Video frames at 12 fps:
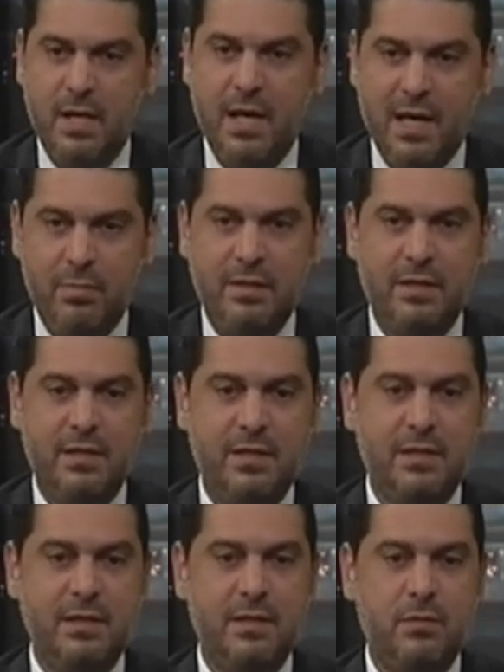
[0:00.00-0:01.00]
Elbette
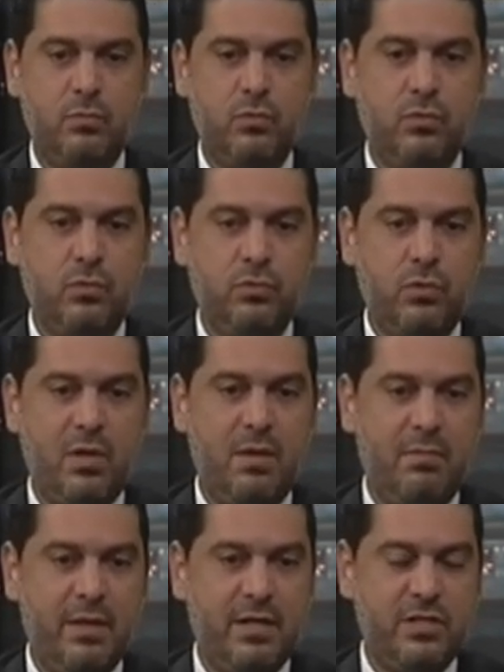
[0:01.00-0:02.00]
ki bu
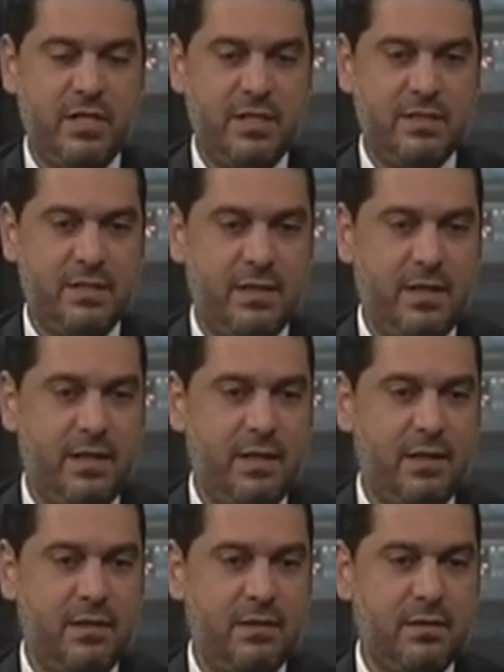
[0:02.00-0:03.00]
dönemler içerisinde